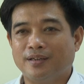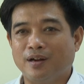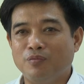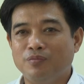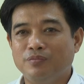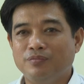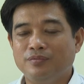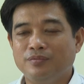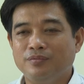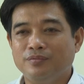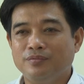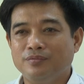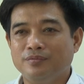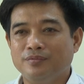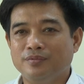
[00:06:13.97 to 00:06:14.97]

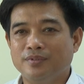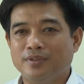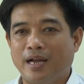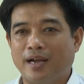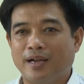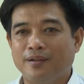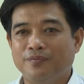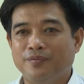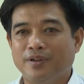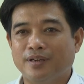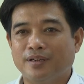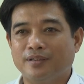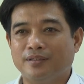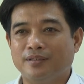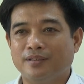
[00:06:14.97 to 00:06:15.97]
trong các cái
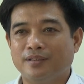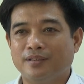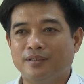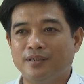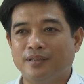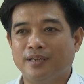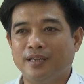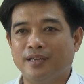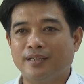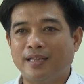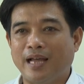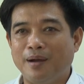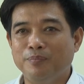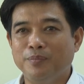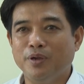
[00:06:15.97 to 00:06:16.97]
việc thực hiện
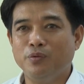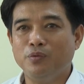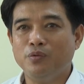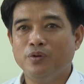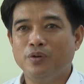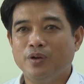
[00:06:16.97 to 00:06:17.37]
tham mưu,